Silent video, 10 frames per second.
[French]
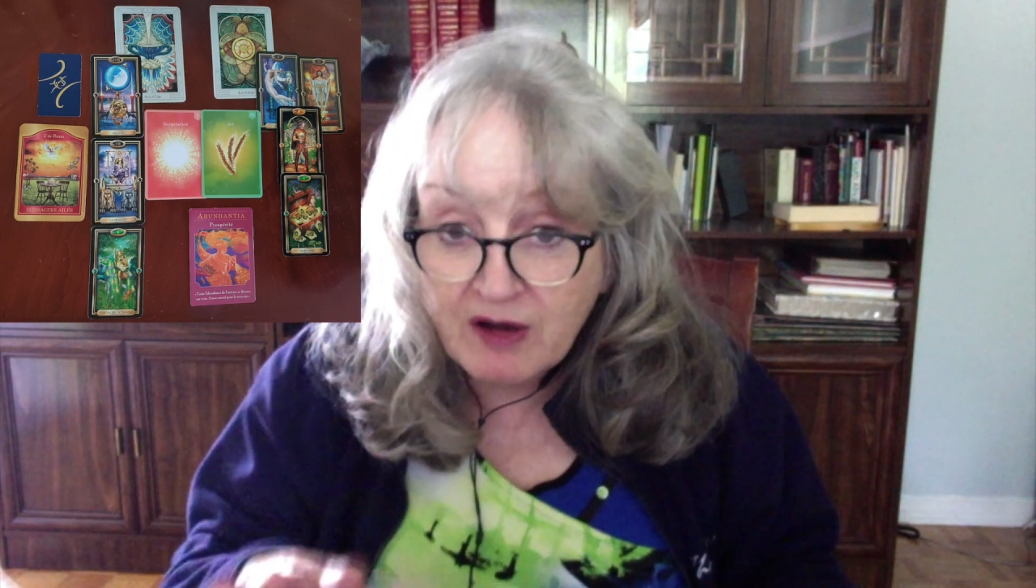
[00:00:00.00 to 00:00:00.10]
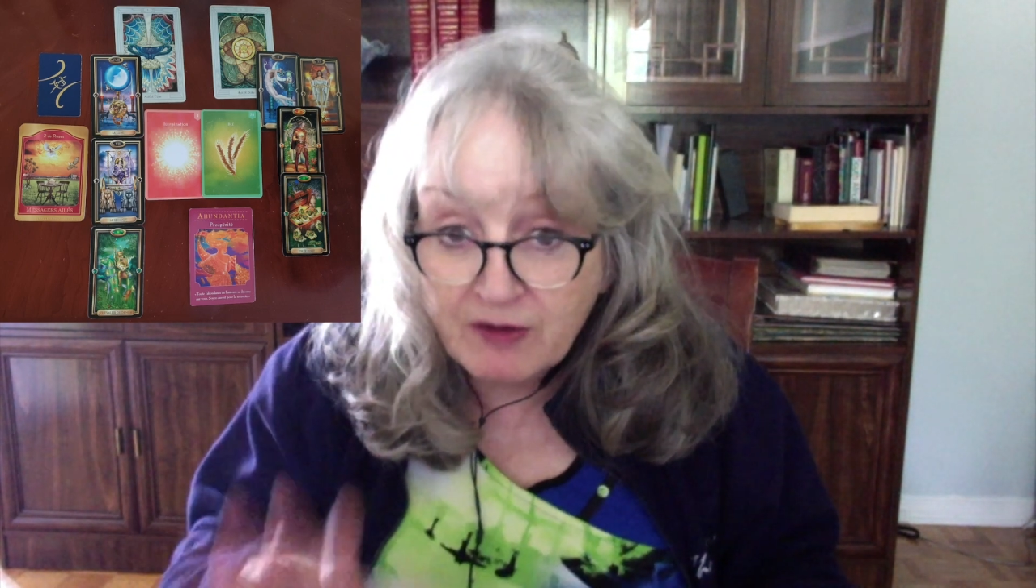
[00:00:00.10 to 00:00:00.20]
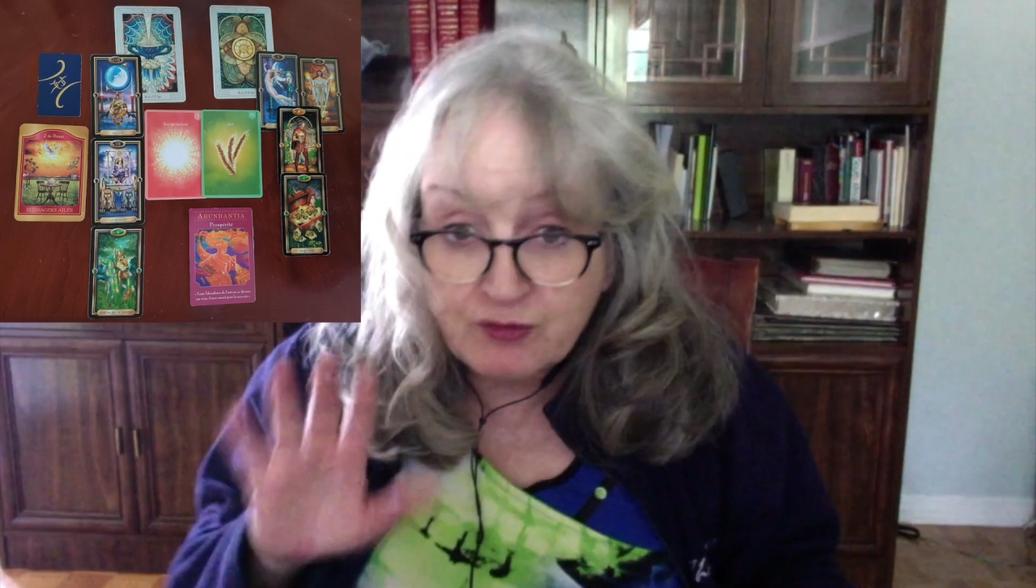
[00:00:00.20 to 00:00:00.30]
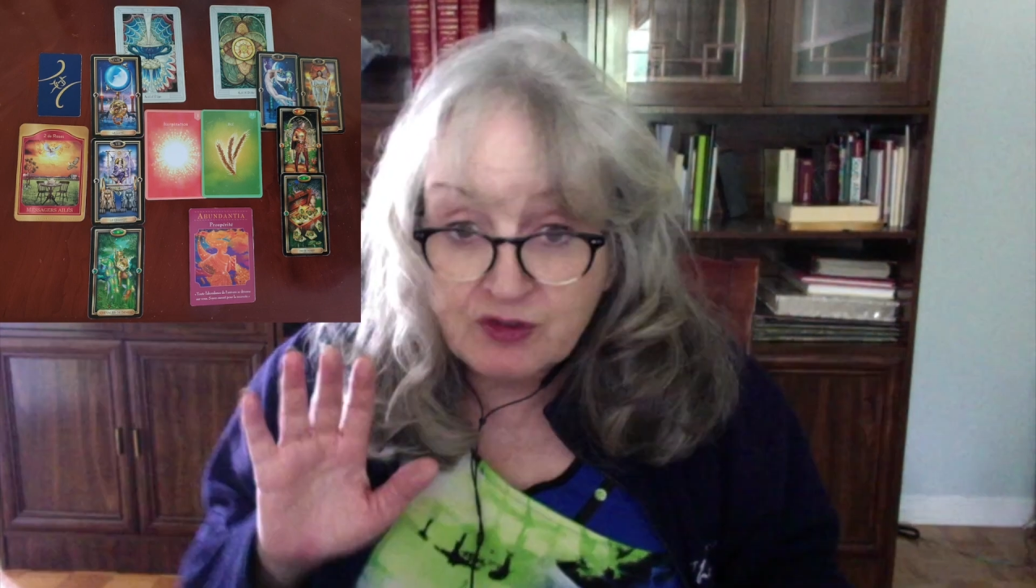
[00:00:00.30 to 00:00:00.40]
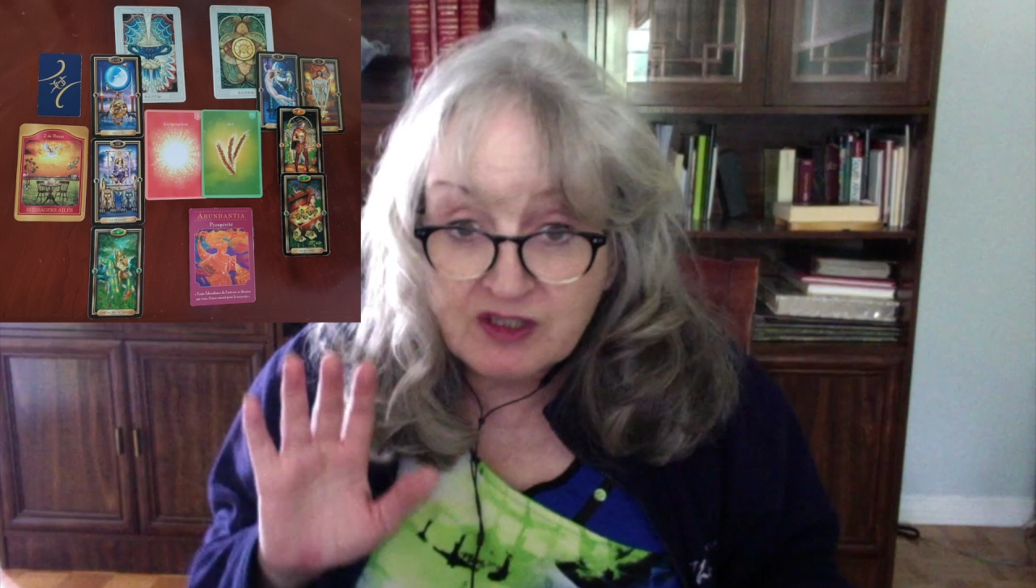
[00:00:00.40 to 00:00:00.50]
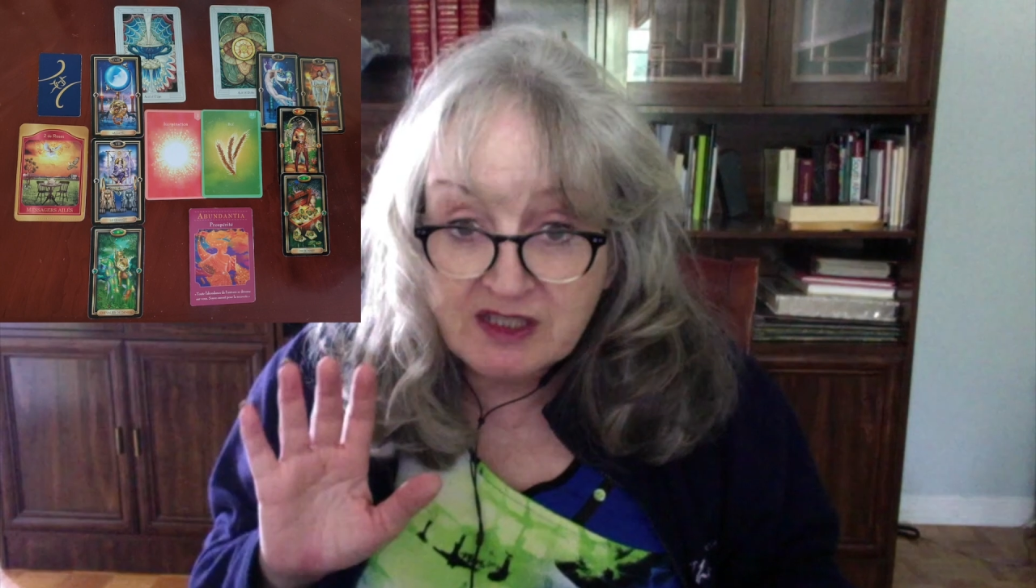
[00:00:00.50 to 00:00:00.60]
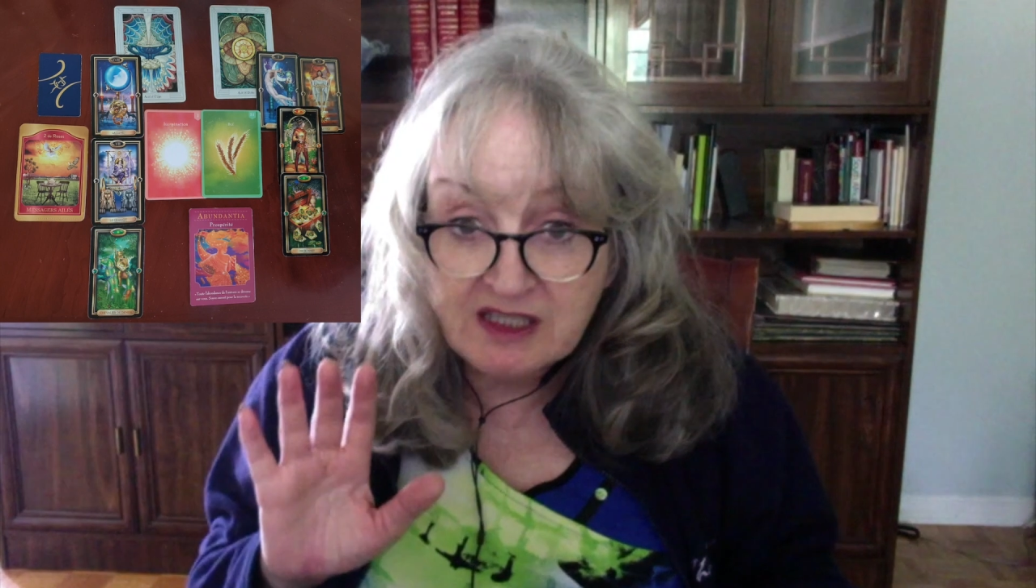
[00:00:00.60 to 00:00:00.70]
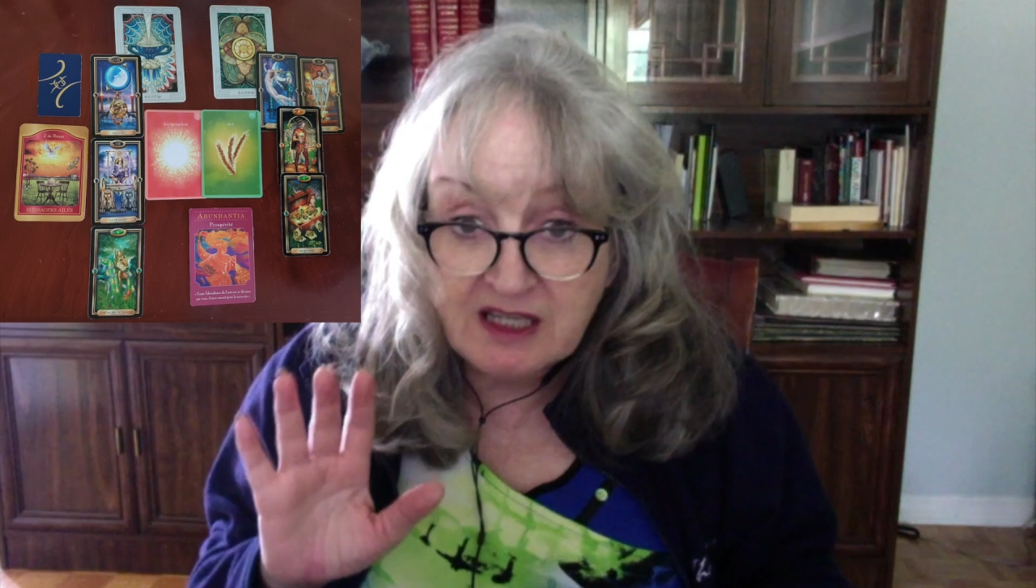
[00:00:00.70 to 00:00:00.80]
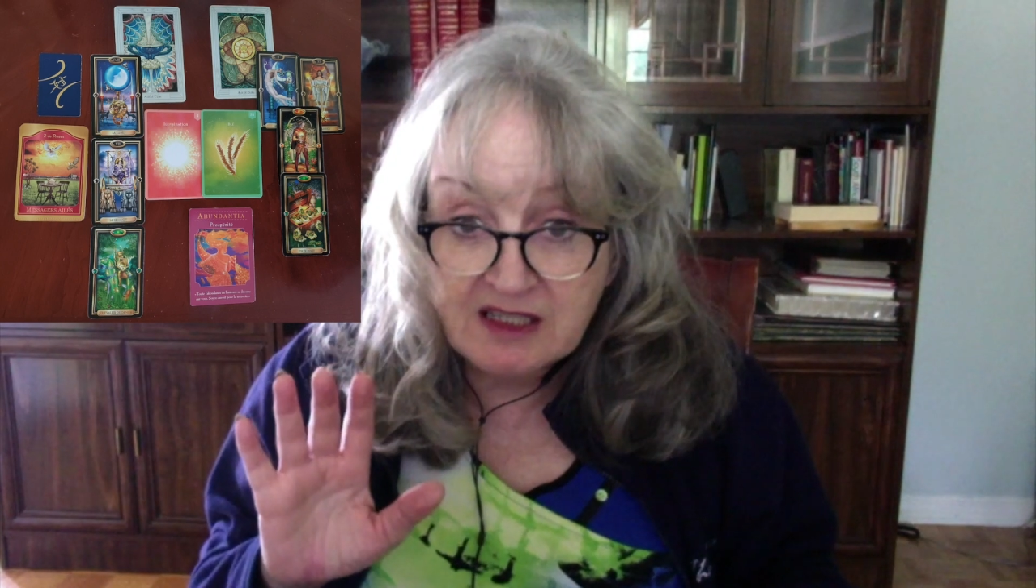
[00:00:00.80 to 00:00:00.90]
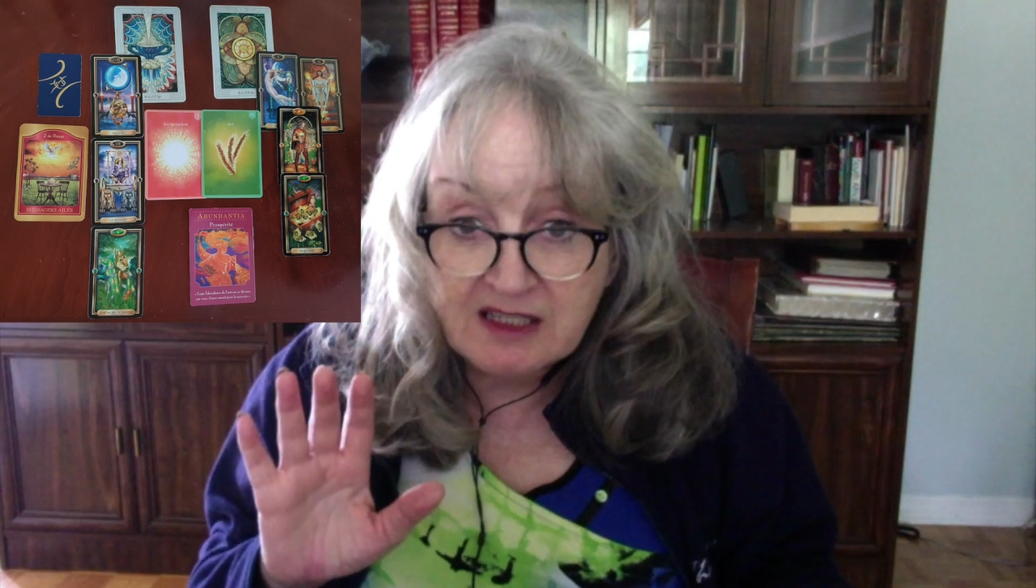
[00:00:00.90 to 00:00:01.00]
vous
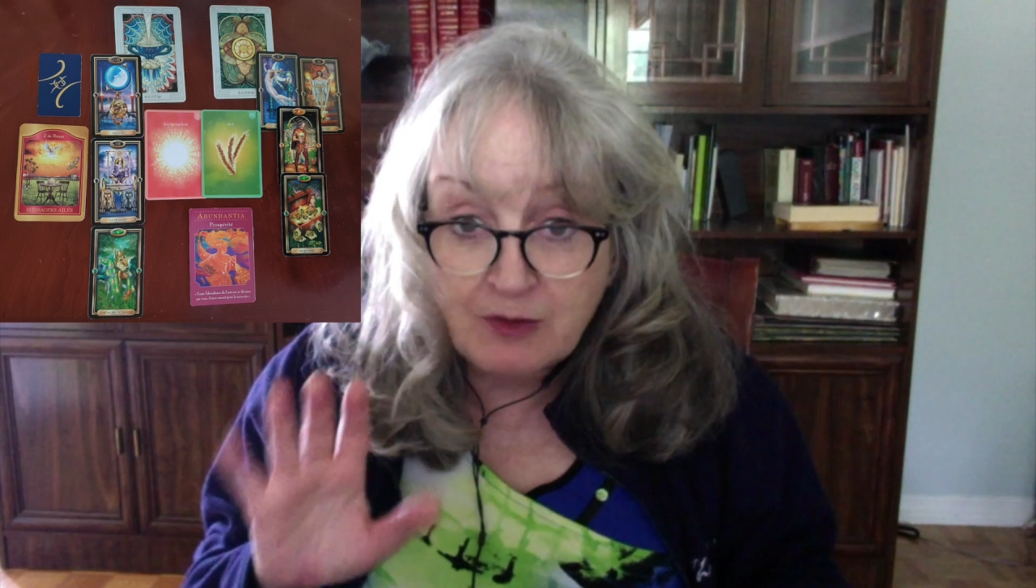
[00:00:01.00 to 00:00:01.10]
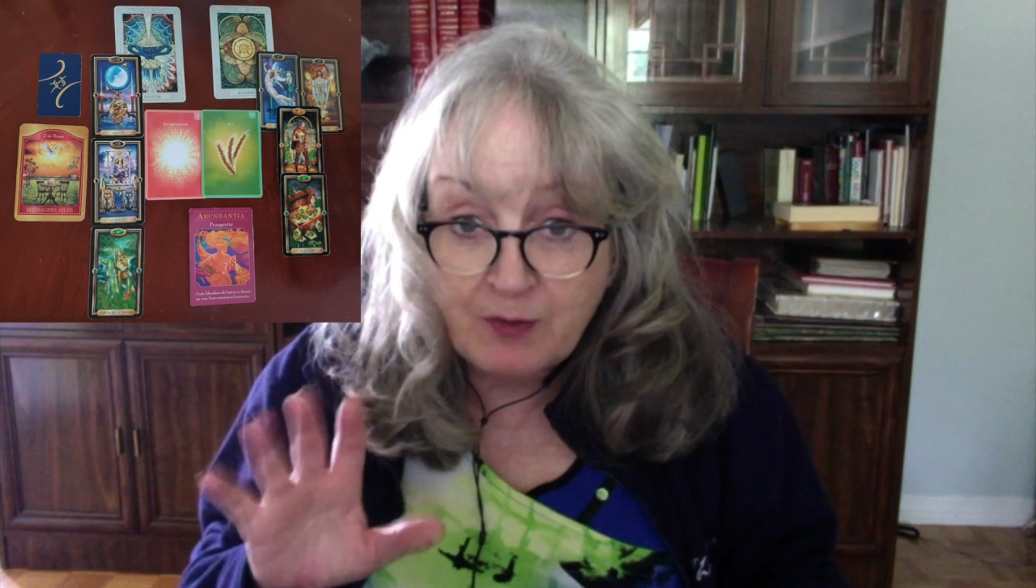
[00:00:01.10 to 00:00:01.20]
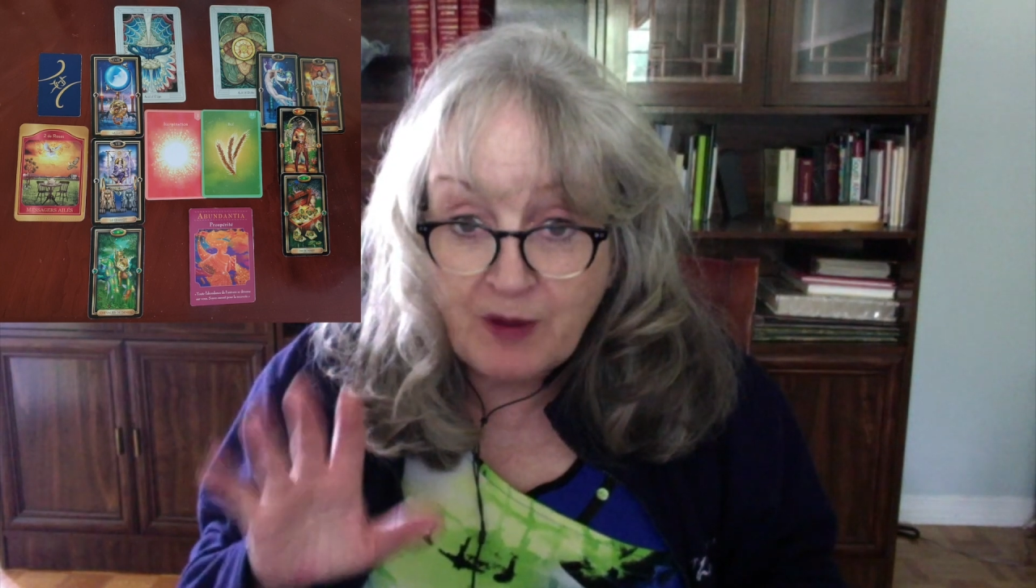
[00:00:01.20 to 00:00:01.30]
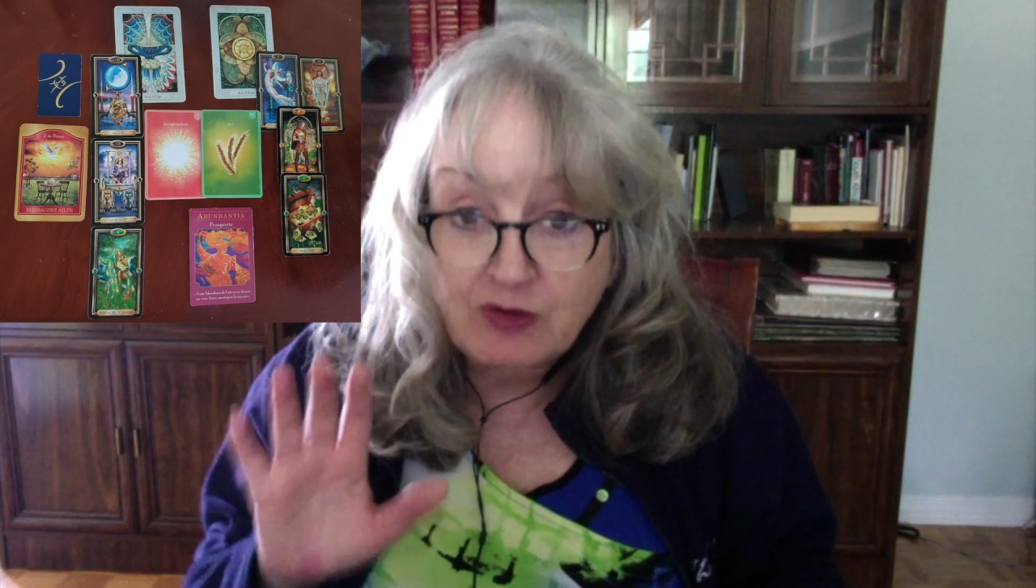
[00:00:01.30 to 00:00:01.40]
distancer ou prendre du